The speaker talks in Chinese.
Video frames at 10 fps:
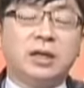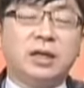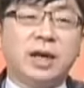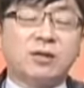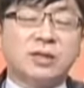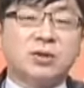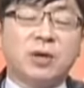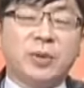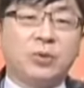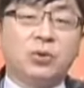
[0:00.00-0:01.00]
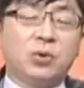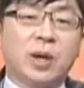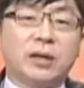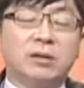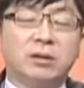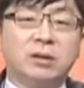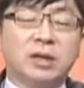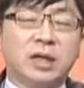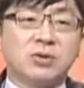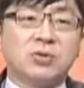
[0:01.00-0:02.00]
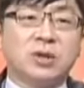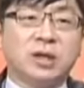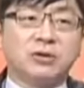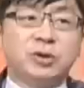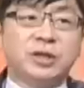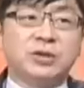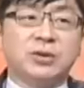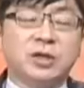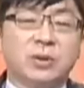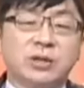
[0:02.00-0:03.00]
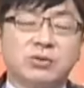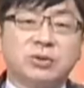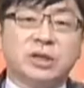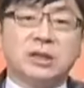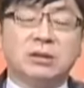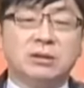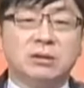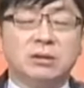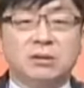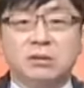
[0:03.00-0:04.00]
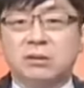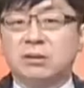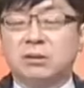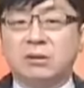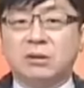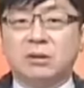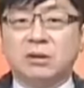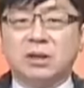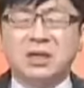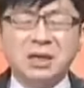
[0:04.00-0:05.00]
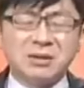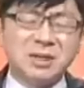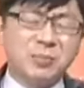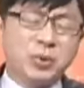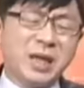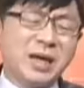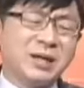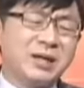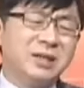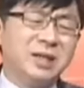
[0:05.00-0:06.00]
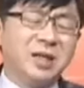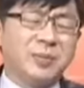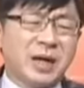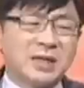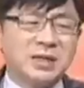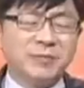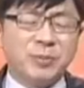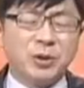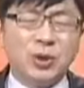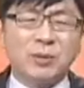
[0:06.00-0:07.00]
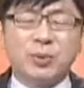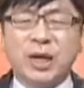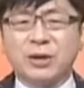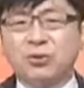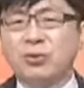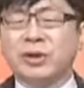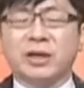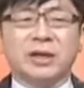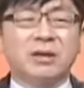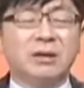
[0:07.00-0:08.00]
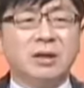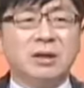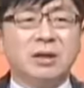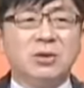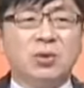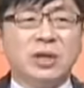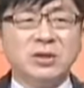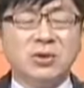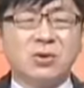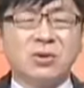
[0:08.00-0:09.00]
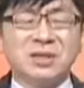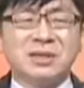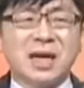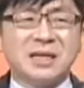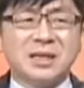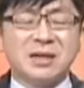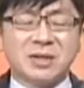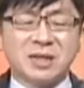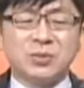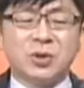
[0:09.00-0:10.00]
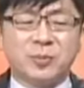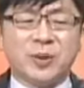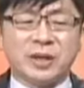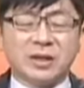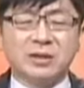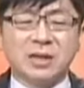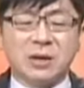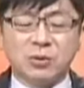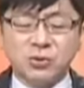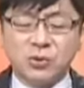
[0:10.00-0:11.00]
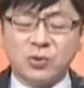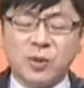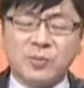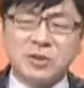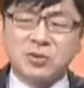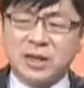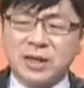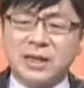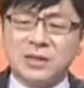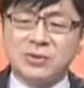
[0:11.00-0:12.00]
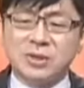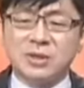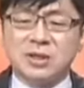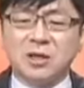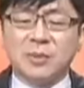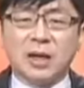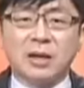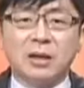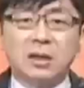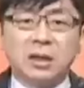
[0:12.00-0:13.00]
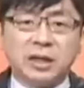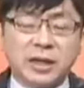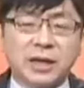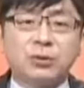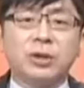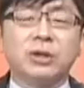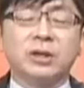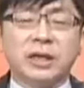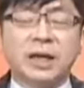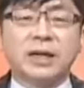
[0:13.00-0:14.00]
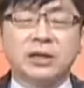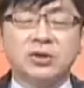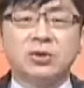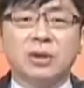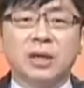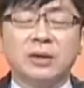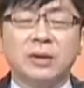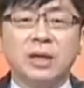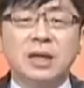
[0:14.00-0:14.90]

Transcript: 你考试都还没过关，你告诉我你要去研究课外书籍，可是老师不太合理吧？你这比喻好像不太对。我研究国际财经好像是我的本科啊，我做股票不是应该研究这些吗？你答对了，你该研究啊。